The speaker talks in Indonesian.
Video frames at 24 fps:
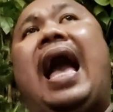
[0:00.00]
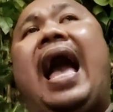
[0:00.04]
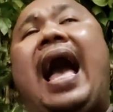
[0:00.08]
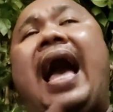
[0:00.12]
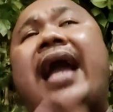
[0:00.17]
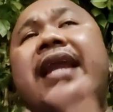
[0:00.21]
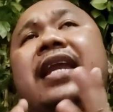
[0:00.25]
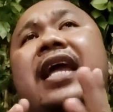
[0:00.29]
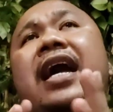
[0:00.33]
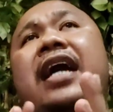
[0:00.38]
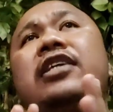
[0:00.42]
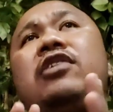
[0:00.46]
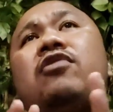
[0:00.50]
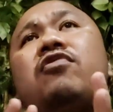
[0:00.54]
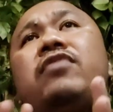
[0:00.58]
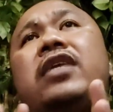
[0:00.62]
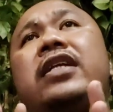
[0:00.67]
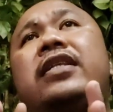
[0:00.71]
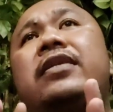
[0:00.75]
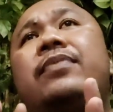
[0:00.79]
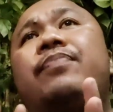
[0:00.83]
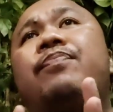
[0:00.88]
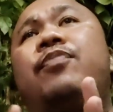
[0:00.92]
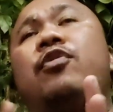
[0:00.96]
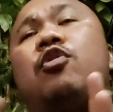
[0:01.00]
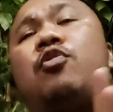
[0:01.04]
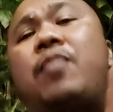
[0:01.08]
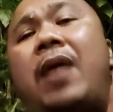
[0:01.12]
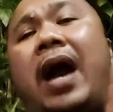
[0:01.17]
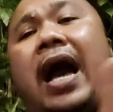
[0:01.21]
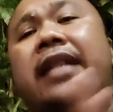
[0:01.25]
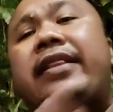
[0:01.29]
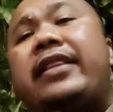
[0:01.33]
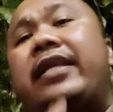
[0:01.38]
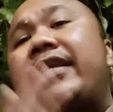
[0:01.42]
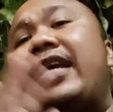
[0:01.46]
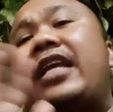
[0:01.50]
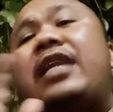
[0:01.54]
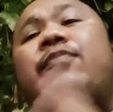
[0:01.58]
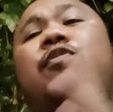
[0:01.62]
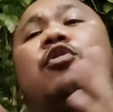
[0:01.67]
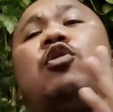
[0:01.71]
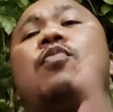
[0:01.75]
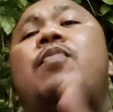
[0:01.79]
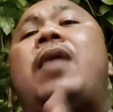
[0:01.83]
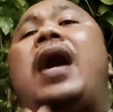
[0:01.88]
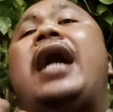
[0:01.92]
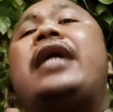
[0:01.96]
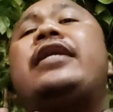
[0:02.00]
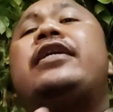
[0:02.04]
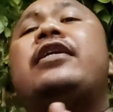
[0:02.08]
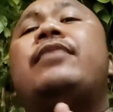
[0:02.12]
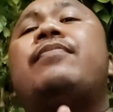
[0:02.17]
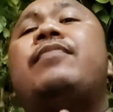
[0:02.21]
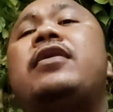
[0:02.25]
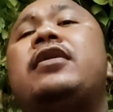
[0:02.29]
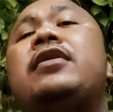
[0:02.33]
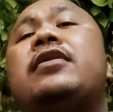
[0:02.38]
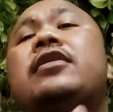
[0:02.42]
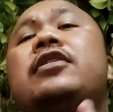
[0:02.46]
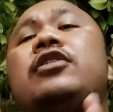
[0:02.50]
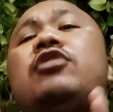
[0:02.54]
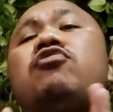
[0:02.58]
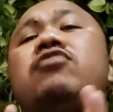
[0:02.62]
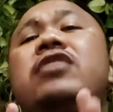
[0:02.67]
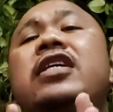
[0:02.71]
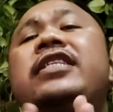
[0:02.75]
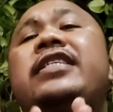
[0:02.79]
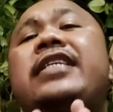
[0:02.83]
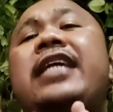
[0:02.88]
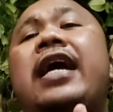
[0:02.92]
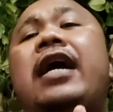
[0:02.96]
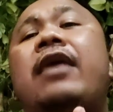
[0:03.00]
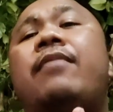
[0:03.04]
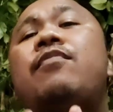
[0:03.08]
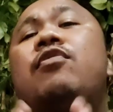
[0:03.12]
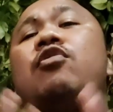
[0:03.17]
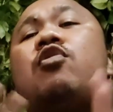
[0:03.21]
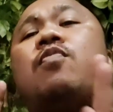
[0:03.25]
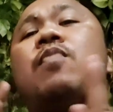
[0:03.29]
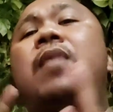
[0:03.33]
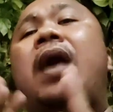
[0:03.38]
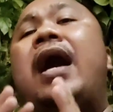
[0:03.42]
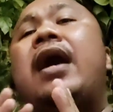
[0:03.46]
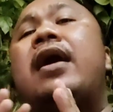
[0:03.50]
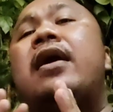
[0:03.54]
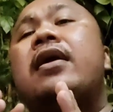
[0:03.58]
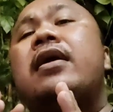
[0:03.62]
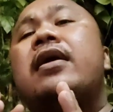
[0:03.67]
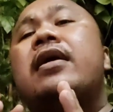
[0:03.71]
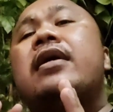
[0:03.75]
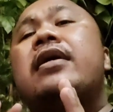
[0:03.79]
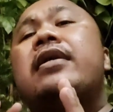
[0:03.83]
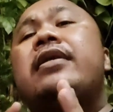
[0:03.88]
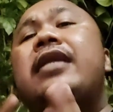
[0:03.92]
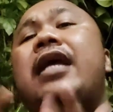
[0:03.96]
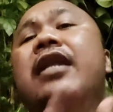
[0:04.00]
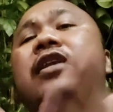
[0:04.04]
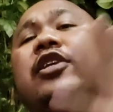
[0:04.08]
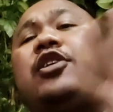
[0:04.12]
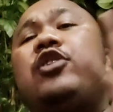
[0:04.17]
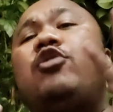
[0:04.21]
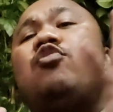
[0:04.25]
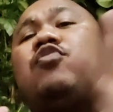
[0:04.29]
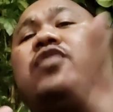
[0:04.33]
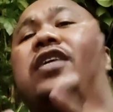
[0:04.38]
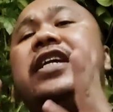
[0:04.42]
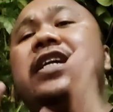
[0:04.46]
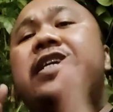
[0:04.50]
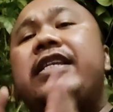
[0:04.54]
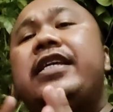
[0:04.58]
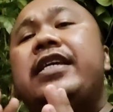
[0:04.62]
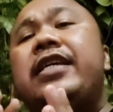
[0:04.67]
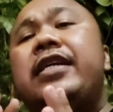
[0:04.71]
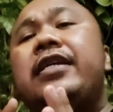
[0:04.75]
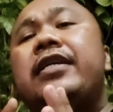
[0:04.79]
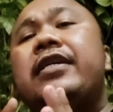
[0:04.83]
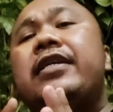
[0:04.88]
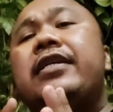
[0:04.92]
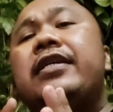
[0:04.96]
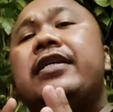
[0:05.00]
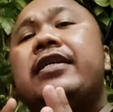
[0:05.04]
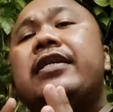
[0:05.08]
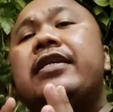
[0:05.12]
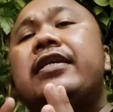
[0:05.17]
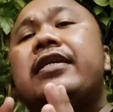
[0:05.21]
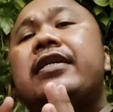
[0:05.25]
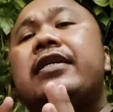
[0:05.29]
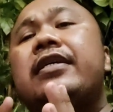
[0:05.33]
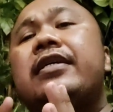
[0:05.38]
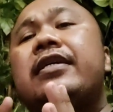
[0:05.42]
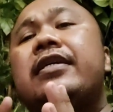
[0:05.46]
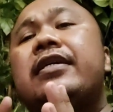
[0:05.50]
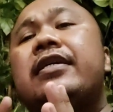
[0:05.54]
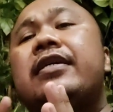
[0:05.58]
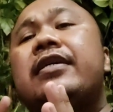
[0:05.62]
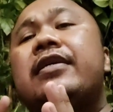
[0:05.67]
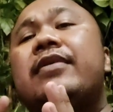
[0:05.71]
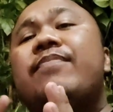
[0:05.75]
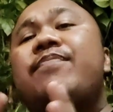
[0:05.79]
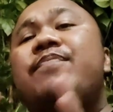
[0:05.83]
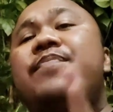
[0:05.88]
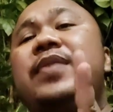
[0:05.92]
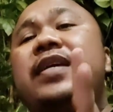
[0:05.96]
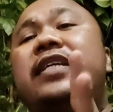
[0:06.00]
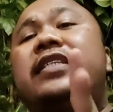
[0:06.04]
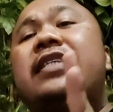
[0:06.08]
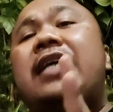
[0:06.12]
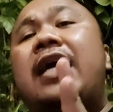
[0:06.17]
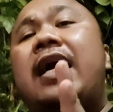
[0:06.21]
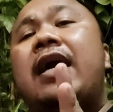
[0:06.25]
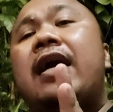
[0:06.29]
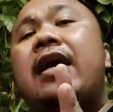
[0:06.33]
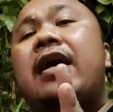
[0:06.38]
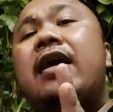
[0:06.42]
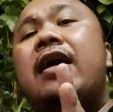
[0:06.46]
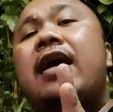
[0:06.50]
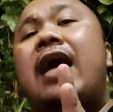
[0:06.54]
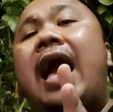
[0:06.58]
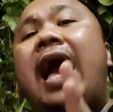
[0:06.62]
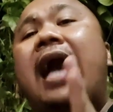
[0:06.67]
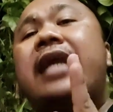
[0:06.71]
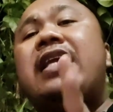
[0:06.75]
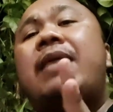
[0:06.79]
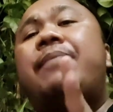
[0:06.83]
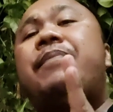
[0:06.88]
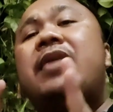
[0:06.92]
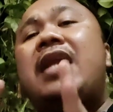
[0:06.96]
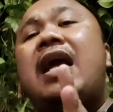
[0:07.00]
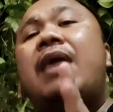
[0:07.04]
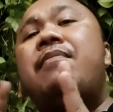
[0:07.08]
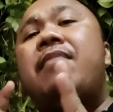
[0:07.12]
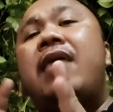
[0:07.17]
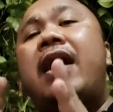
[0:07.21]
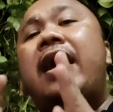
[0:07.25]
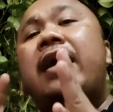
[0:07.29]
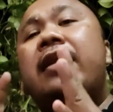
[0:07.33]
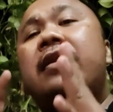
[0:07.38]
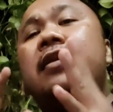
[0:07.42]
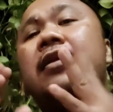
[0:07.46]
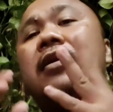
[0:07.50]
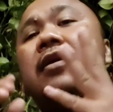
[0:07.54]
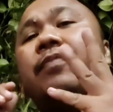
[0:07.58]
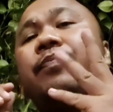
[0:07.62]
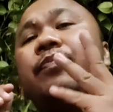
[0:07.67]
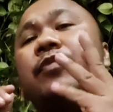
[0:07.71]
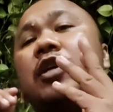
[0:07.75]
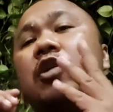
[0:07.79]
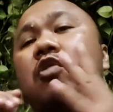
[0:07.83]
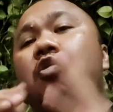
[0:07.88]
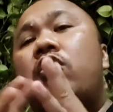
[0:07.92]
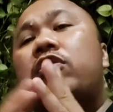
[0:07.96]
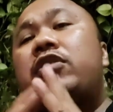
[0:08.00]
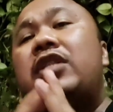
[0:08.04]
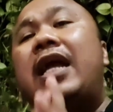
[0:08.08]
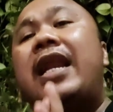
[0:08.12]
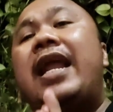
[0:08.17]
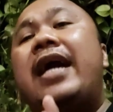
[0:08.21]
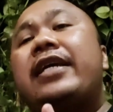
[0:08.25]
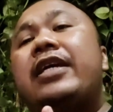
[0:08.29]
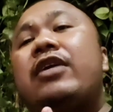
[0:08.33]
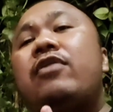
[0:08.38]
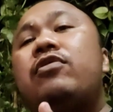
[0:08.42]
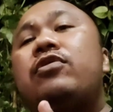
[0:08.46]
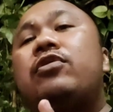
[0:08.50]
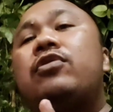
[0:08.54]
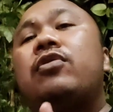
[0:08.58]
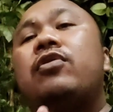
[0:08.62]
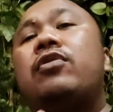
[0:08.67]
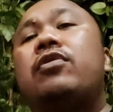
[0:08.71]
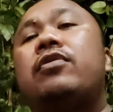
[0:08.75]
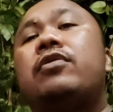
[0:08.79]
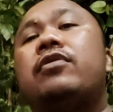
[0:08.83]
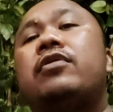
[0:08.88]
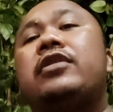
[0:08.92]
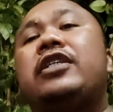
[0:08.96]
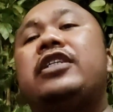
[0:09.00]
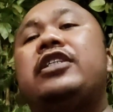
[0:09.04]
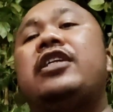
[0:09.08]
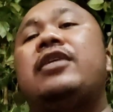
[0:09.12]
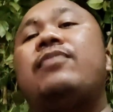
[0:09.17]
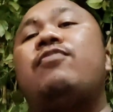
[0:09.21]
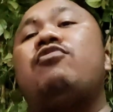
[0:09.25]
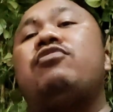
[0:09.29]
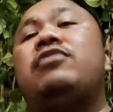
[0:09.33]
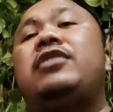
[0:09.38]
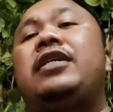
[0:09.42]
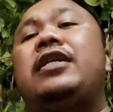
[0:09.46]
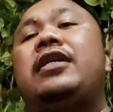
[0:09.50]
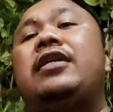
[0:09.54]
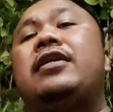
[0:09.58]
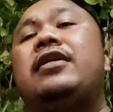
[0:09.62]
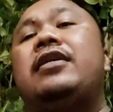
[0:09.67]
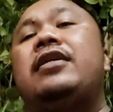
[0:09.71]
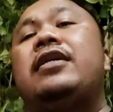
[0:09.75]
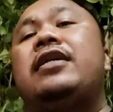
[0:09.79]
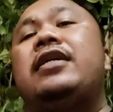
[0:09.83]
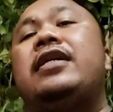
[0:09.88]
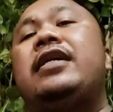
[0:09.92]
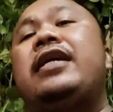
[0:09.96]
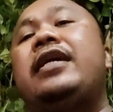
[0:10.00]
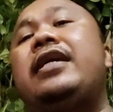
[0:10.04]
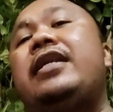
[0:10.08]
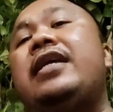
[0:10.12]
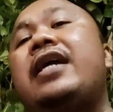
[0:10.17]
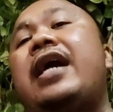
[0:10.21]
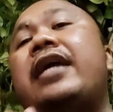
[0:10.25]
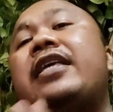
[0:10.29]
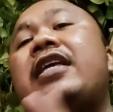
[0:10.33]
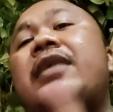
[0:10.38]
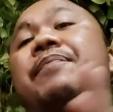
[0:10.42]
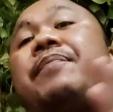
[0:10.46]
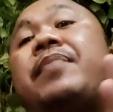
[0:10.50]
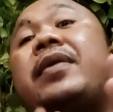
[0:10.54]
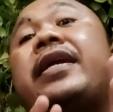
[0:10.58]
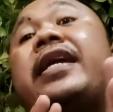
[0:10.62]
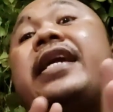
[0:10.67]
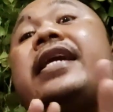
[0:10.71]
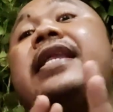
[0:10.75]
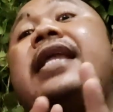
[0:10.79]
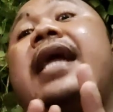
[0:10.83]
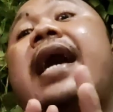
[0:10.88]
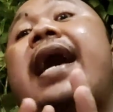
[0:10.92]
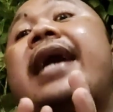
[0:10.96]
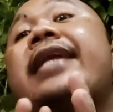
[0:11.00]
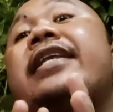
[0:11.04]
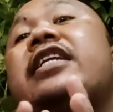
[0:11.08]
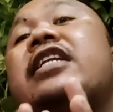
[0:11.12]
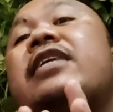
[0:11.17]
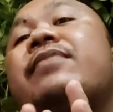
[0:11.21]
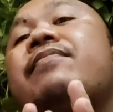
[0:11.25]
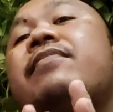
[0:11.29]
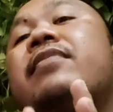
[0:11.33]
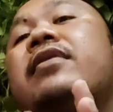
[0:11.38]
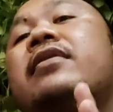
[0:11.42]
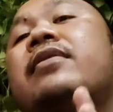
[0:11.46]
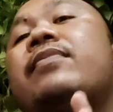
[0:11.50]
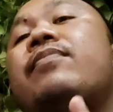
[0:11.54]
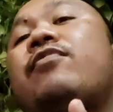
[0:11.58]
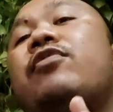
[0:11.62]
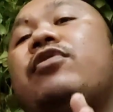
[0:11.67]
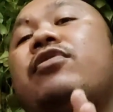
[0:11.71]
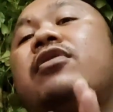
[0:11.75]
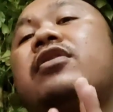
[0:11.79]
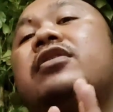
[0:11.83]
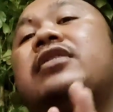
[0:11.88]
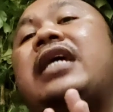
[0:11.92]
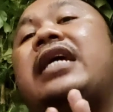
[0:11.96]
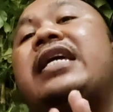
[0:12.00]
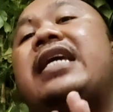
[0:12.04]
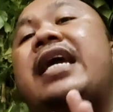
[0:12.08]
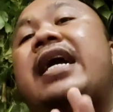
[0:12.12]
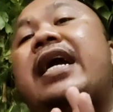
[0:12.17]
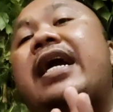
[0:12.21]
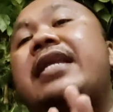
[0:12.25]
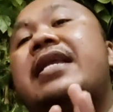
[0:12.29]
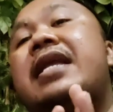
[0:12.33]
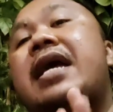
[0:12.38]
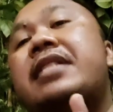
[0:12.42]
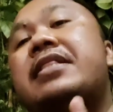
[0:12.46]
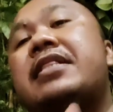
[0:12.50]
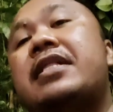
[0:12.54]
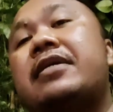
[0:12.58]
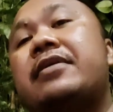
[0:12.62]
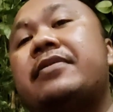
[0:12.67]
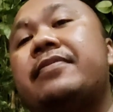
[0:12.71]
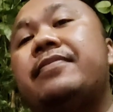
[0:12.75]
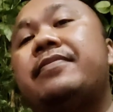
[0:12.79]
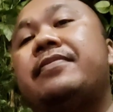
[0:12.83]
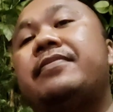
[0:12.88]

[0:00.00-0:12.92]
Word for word: ada unit perubahan, terjadi perubahan, ya, teman teman unitnya berubah. Dan di Juni ini bisa ada penambahan kuota lagi untuk distribusi. Ini hanya perkiraan, ya, teman teman menurut saya yang akan datang.